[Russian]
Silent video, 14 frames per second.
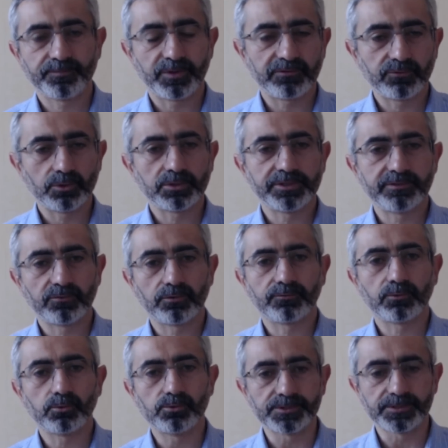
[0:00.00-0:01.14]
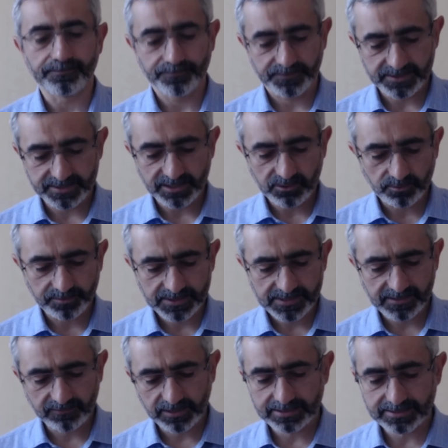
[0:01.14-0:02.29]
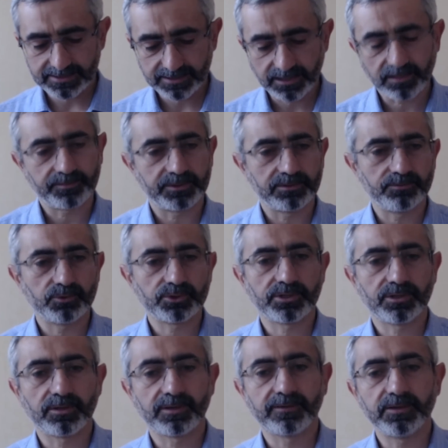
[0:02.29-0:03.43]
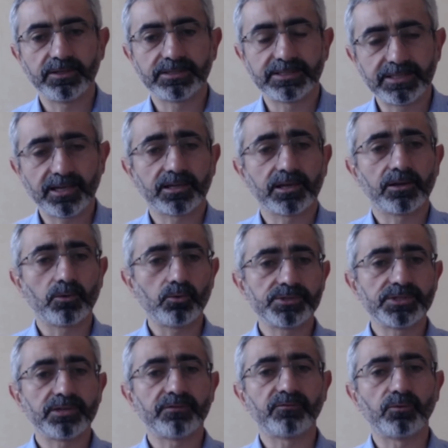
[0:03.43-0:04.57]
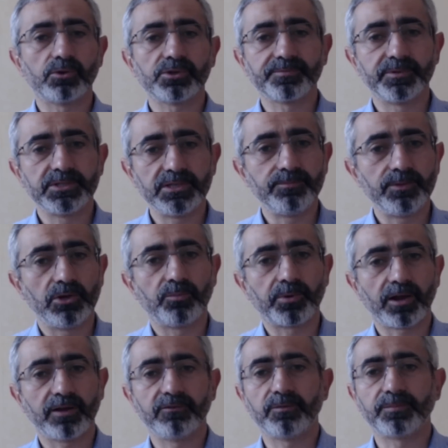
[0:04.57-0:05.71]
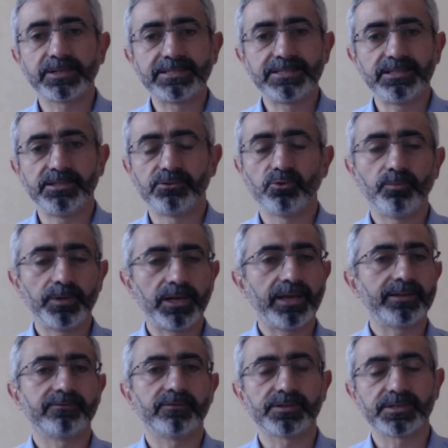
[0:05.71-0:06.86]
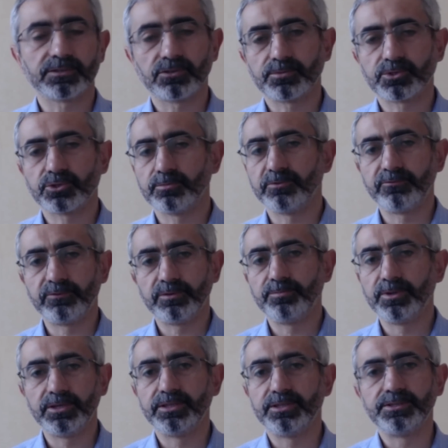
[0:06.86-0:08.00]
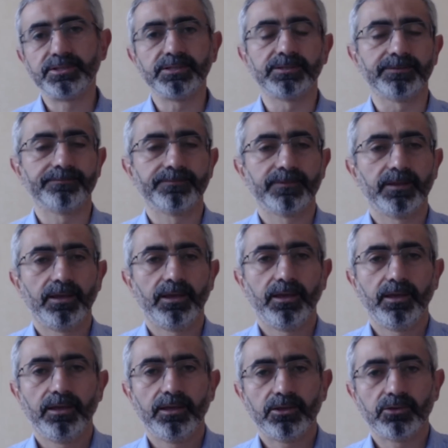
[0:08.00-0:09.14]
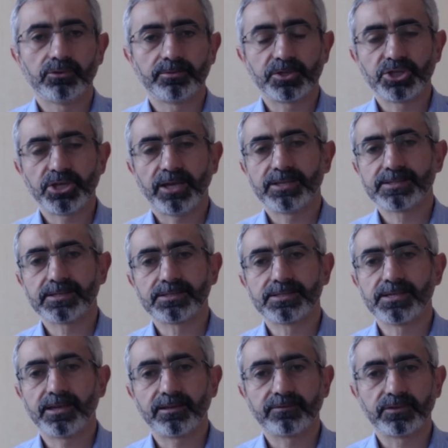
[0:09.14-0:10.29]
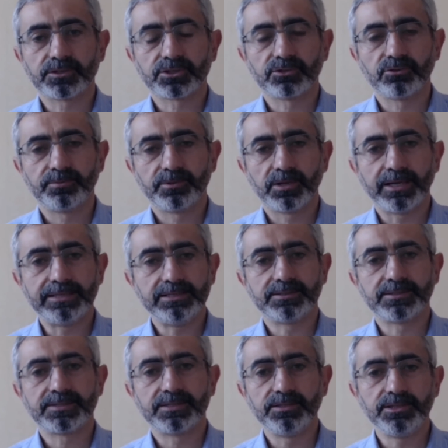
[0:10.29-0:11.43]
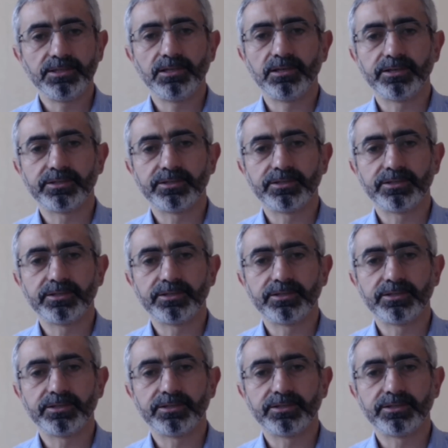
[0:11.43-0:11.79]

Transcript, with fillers: привел его в узы. Здесь он представляется так, потому что говорит, я как узник в Господе имею право просить, умолять вас о том, чтобы вы были едины. И он обращается к церкви, чтобы они ценили